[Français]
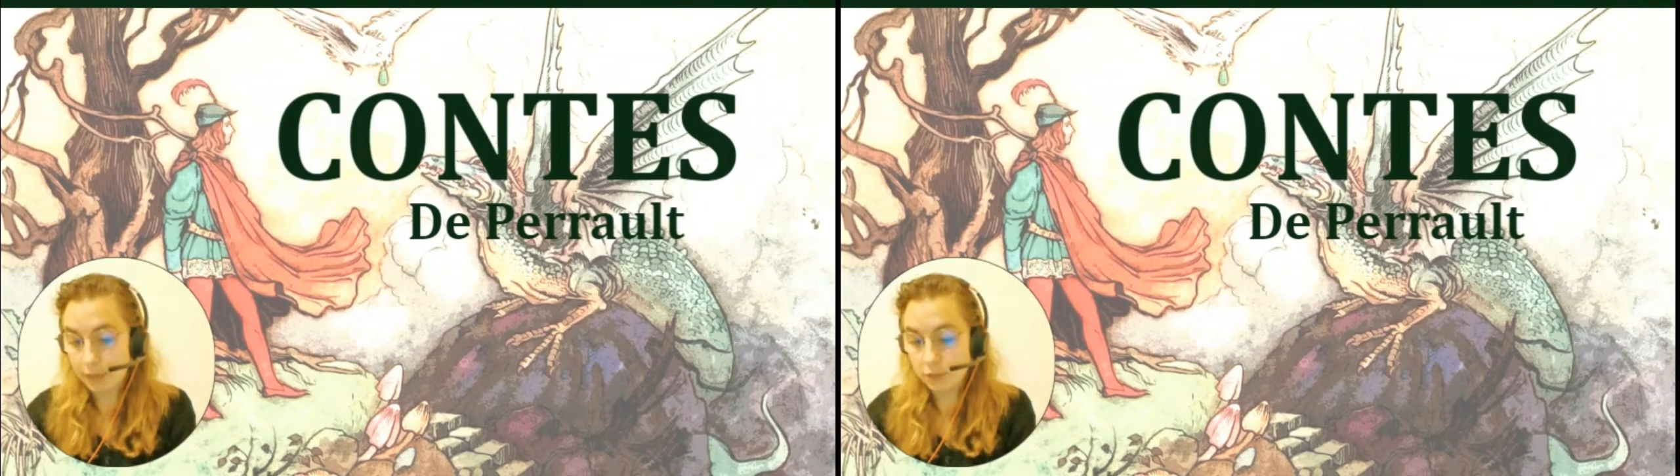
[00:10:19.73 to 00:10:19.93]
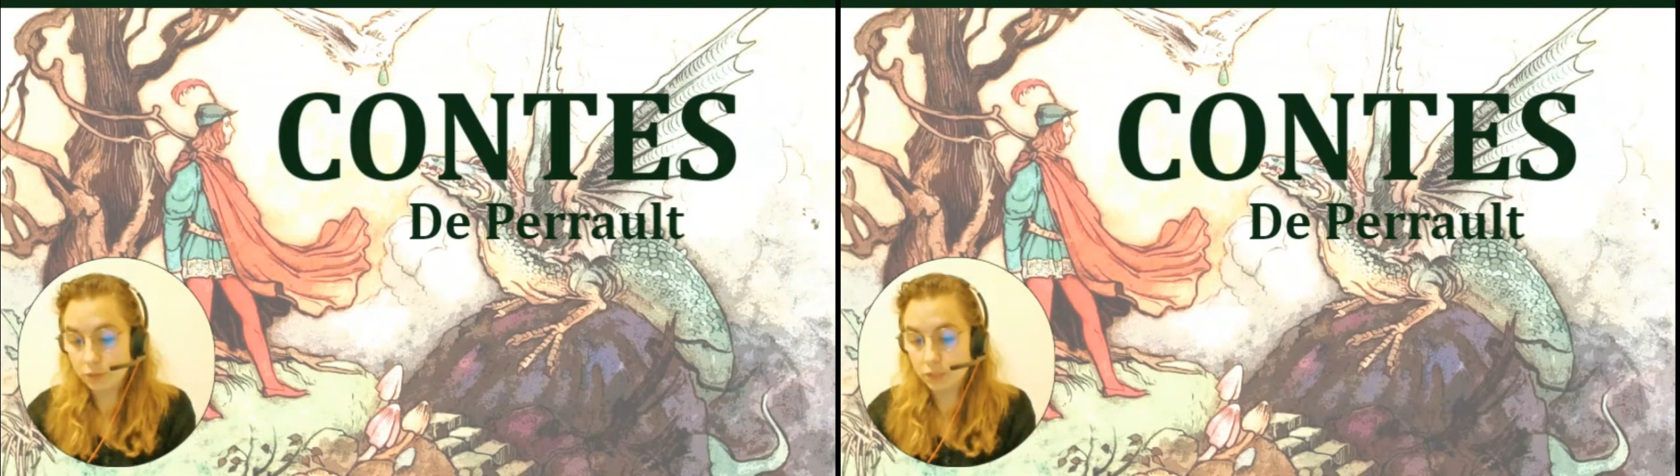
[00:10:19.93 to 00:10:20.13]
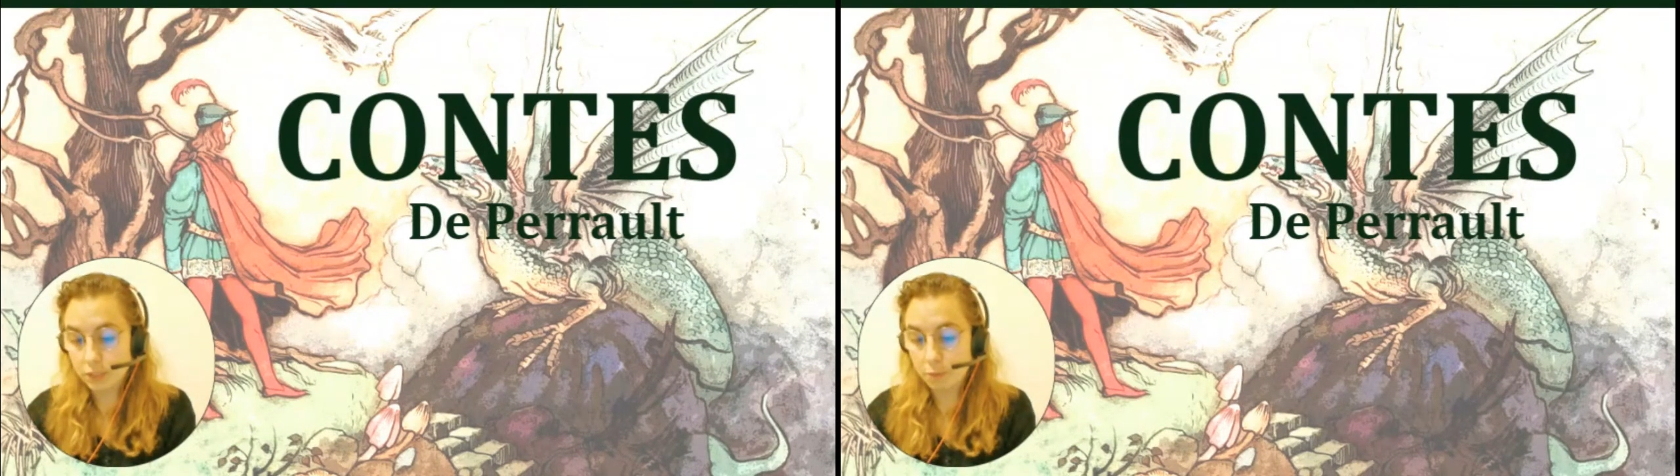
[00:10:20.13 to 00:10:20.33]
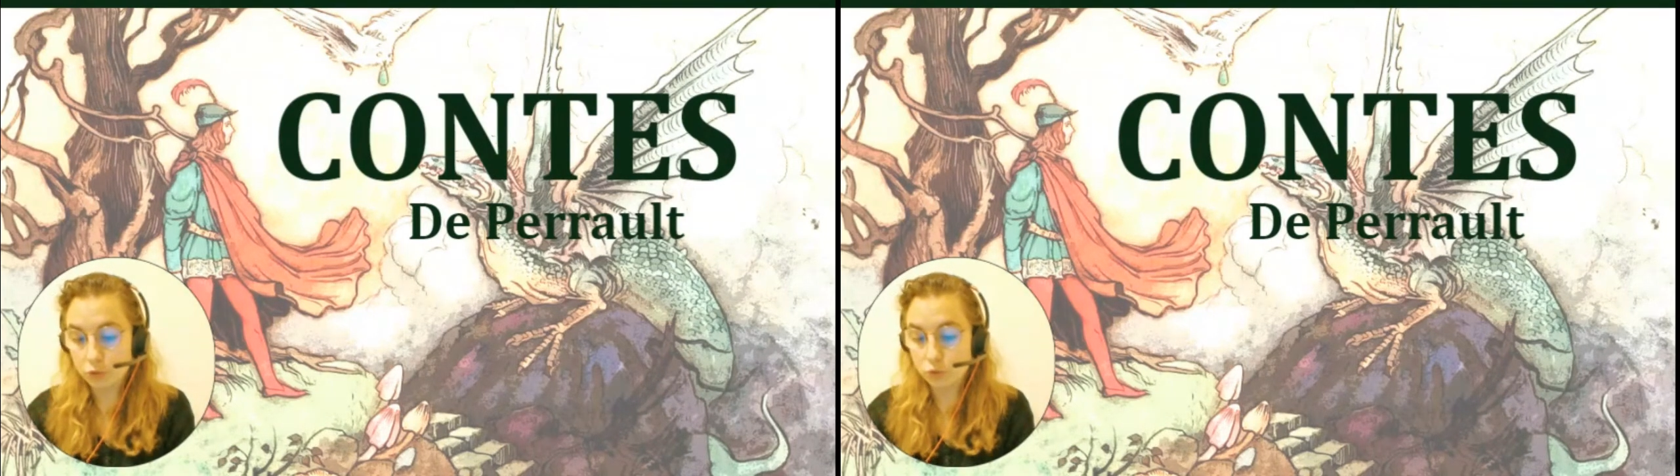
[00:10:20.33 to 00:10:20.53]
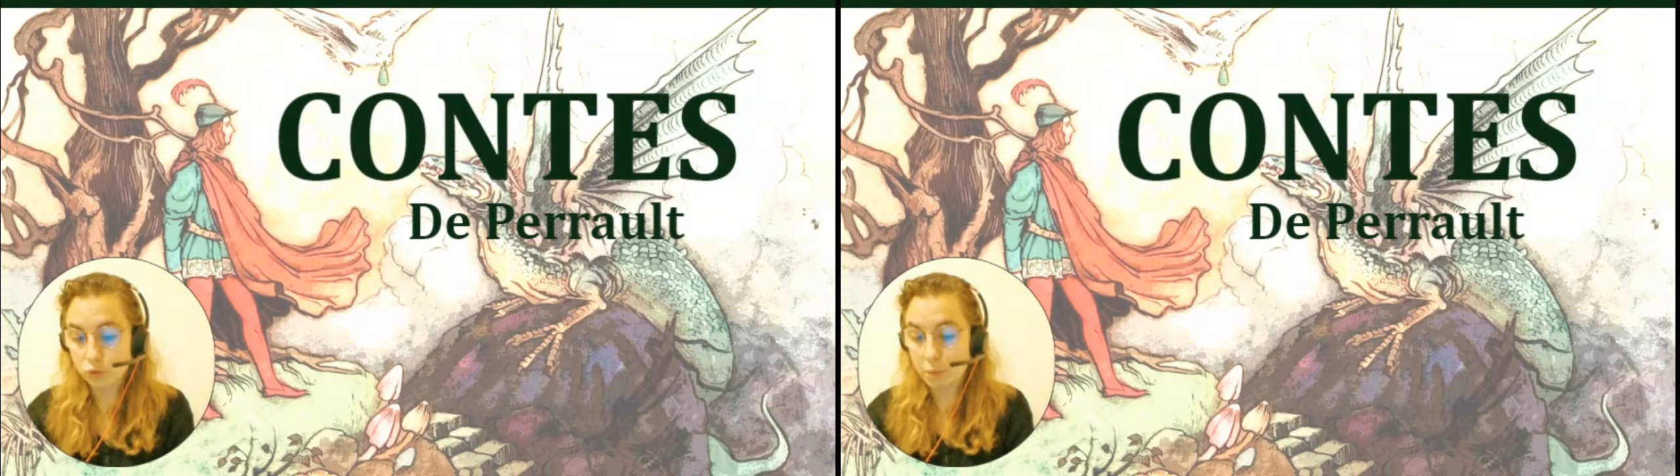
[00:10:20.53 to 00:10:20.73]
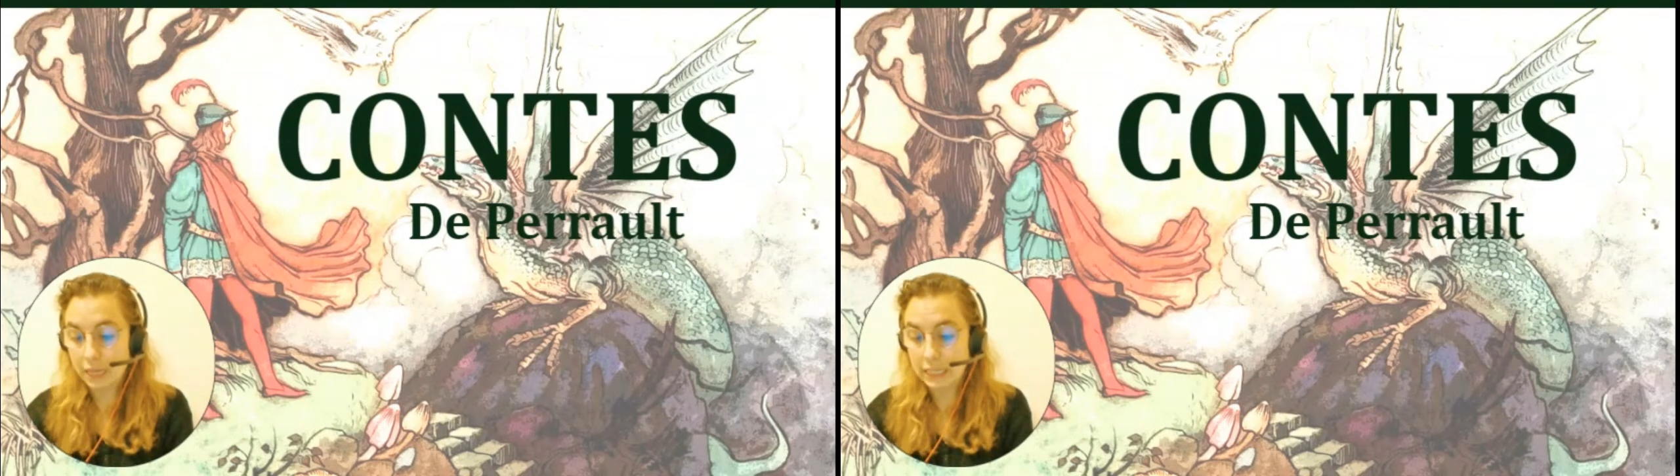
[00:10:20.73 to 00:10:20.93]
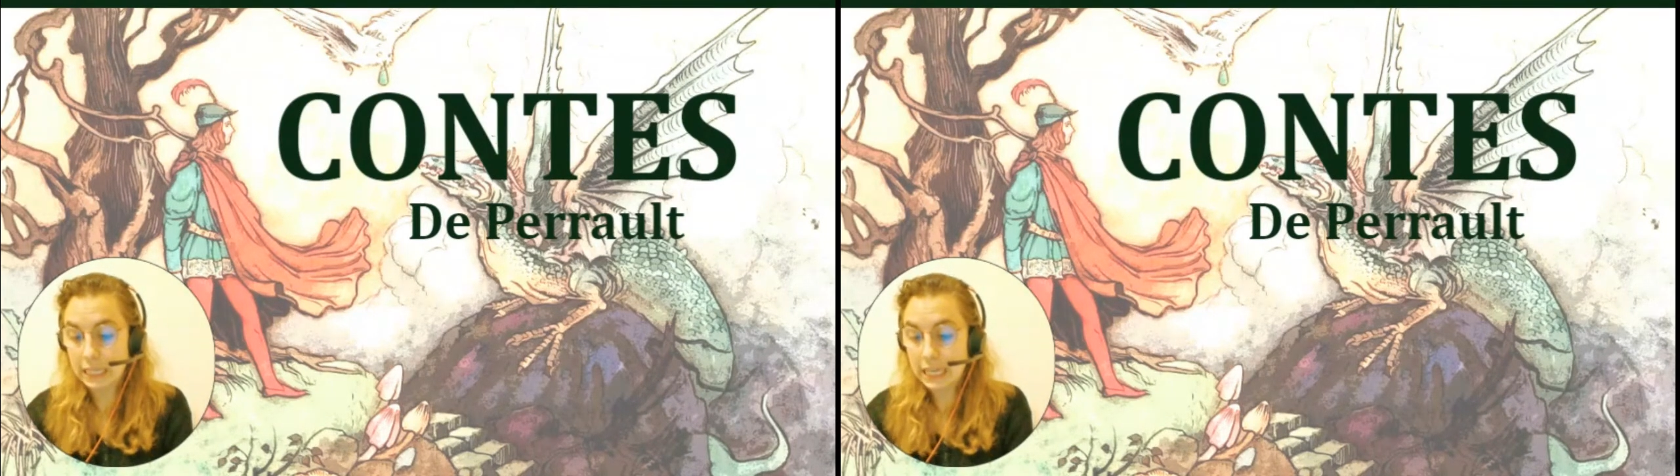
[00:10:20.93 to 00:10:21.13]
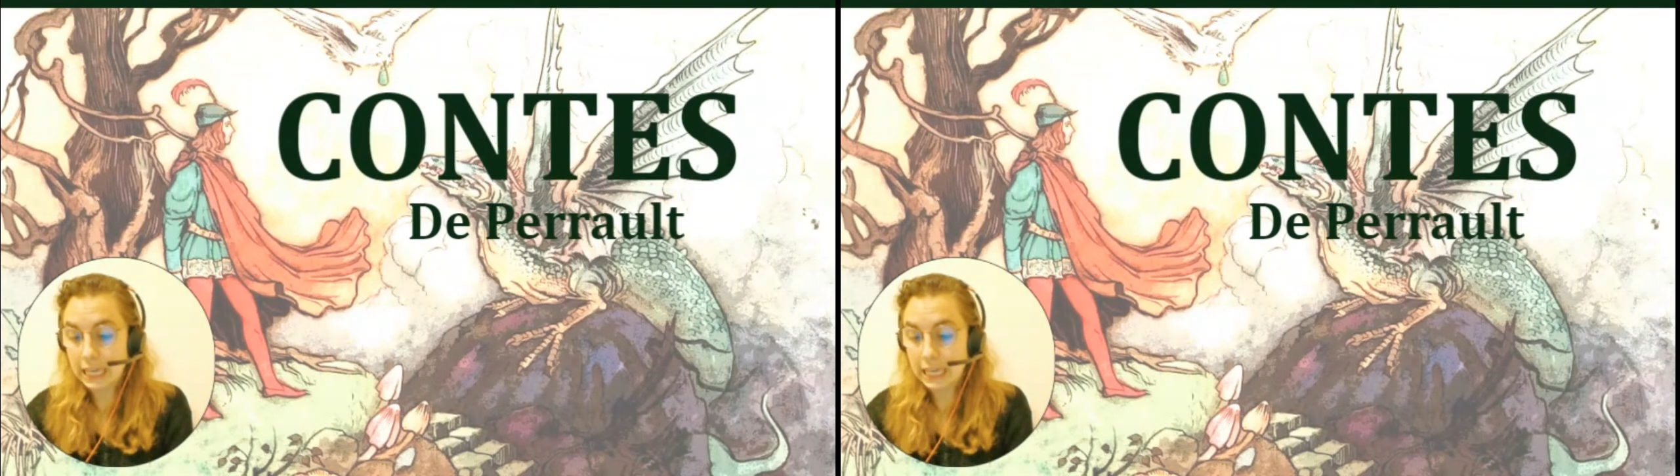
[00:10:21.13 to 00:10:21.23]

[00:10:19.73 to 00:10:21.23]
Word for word: presque aussi morte que son mari,